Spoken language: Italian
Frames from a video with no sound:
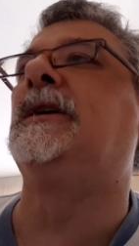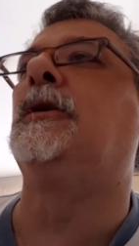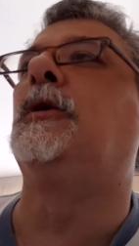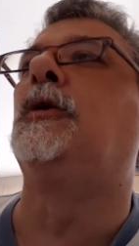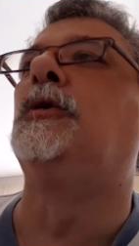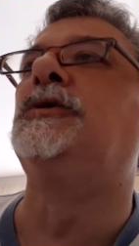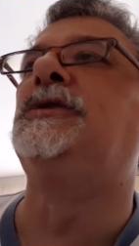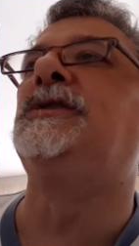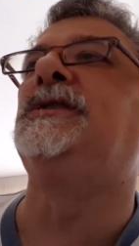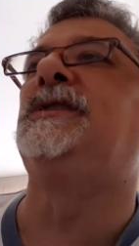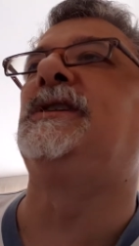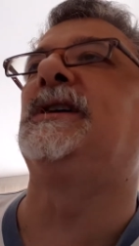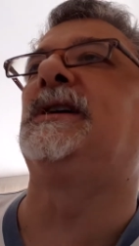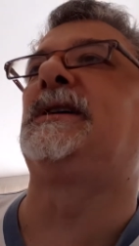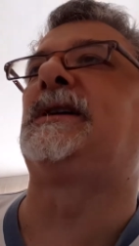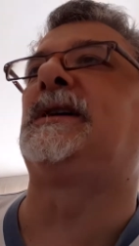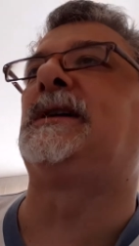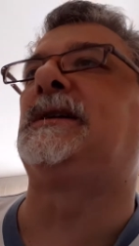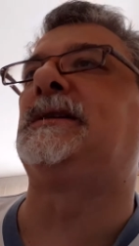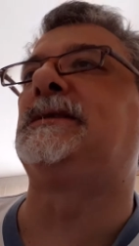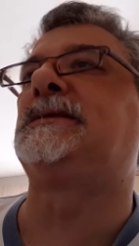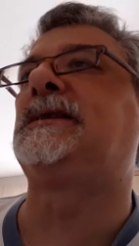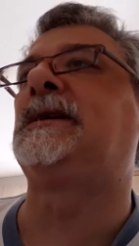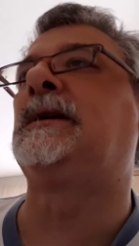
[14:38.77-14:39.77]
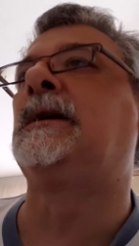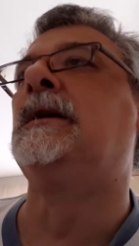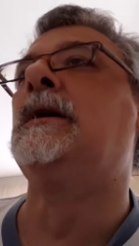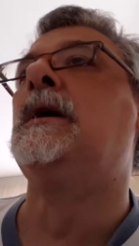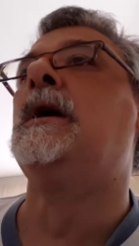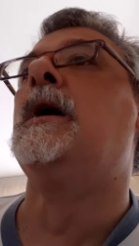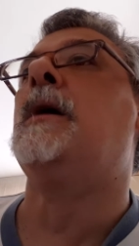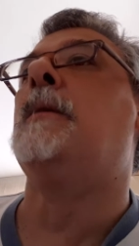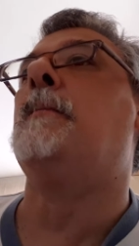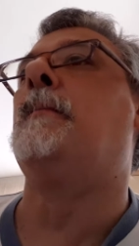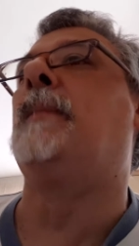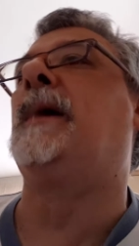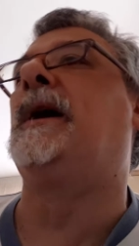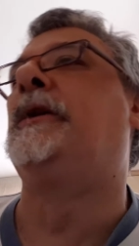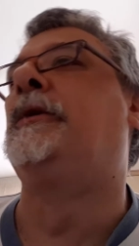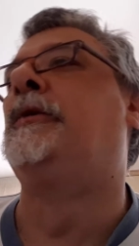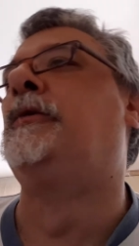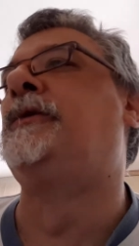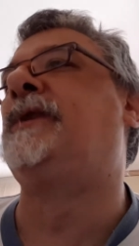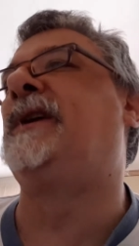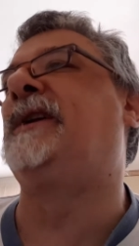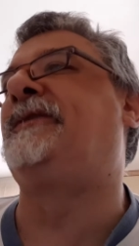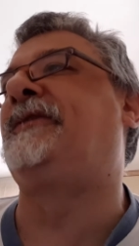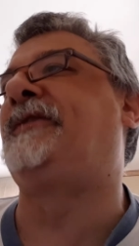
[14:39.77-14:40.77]
o dichiarata, ma
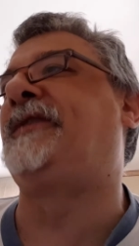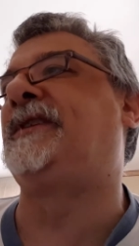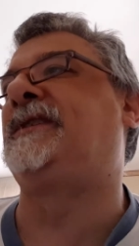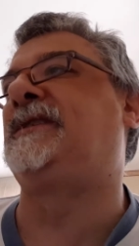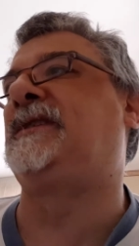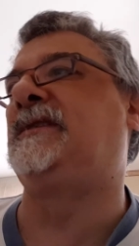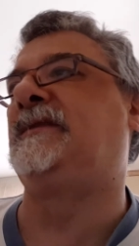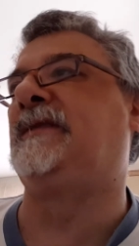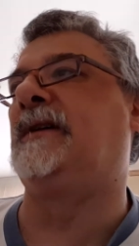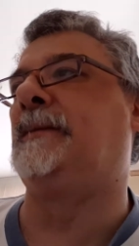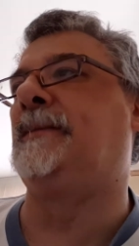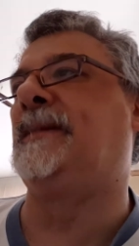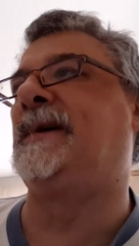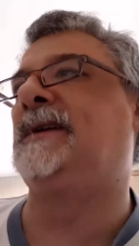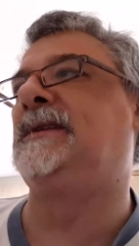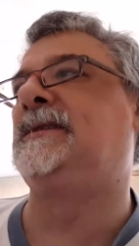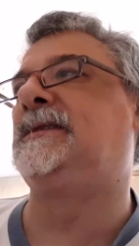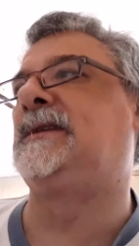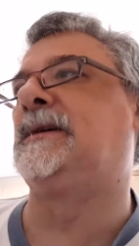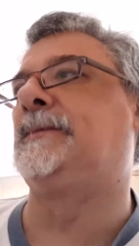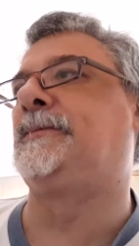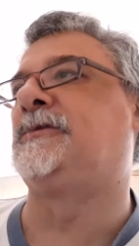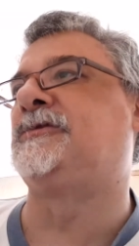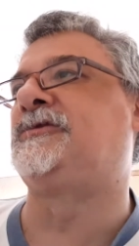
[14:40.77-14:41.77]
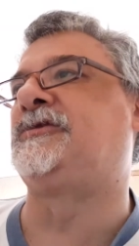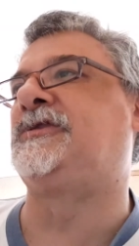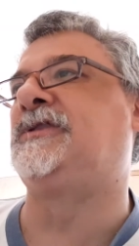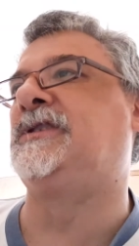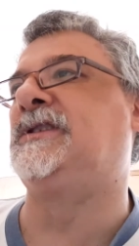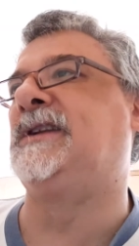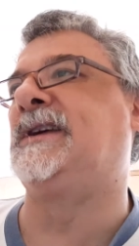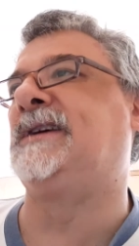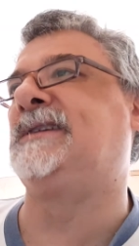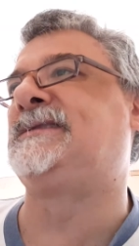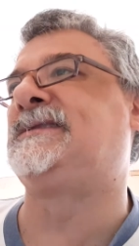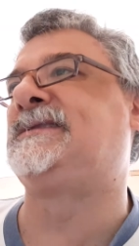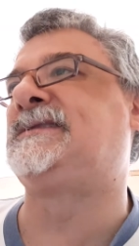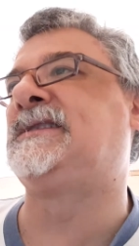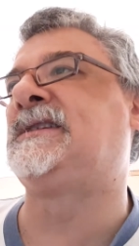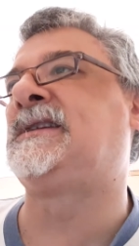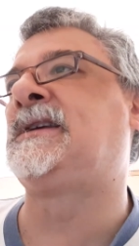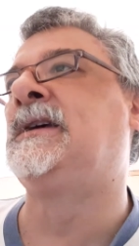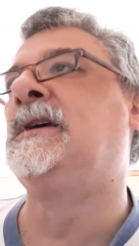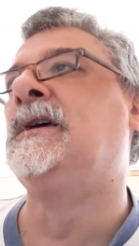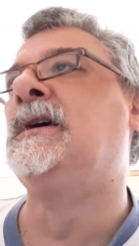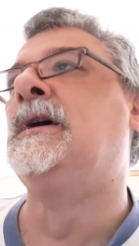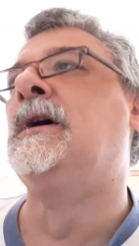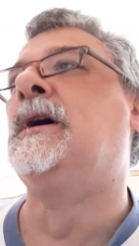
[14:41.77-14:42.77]
non effettivamente posta in
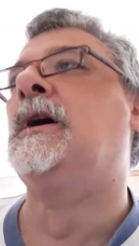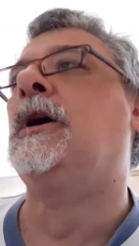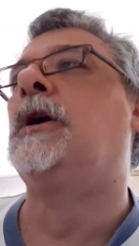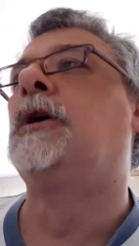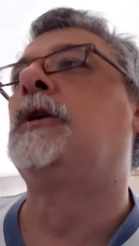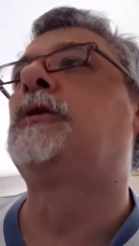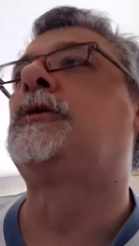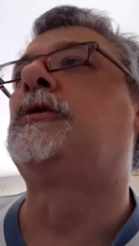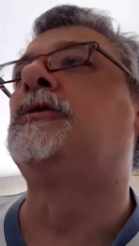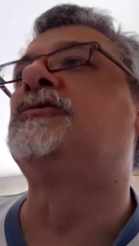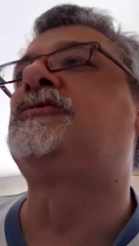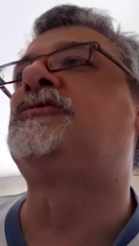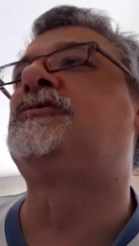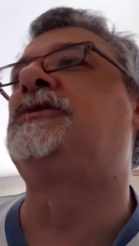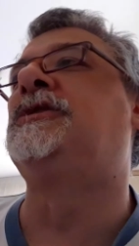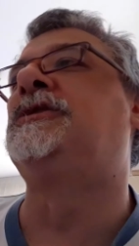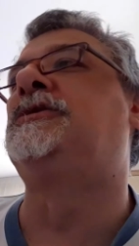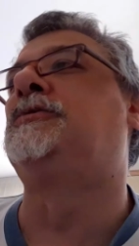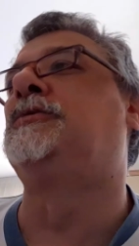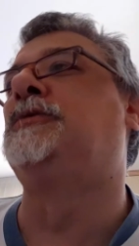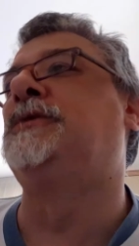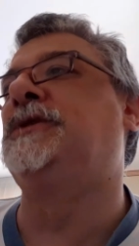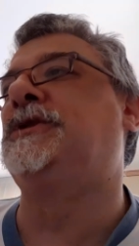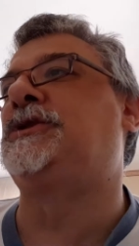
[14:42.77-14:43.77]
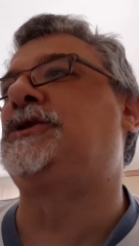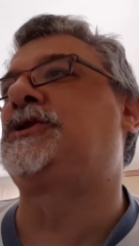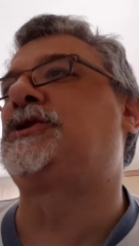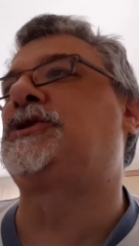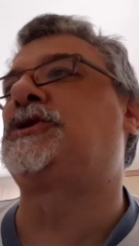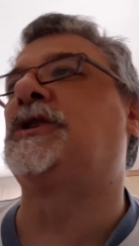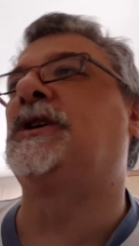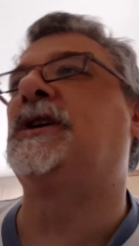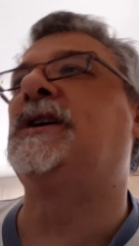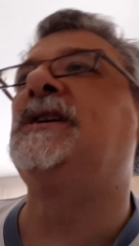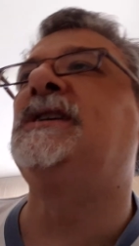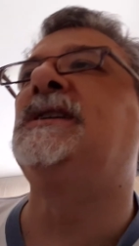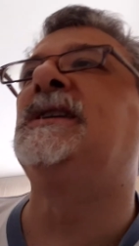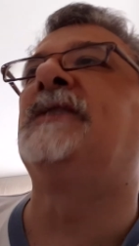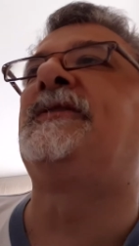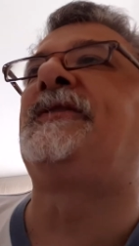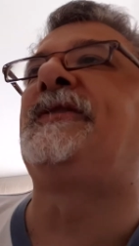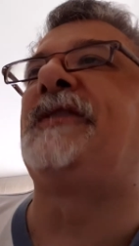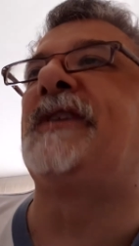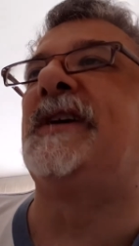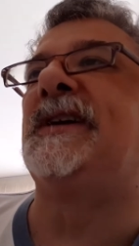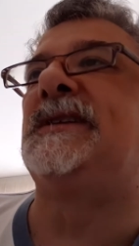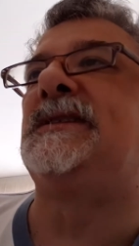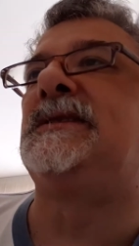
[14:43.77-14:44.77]
essere, costituisce in
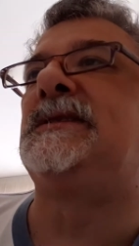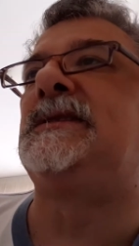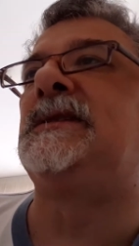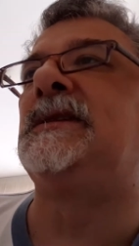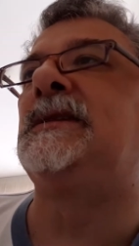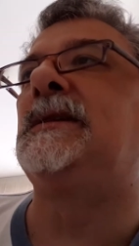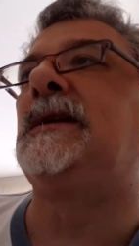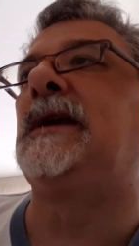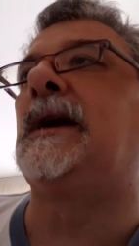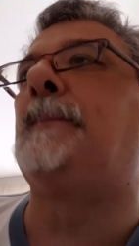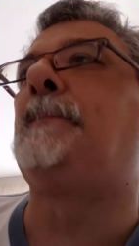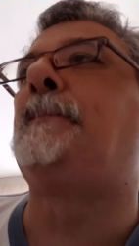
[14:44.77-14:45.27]
effetti la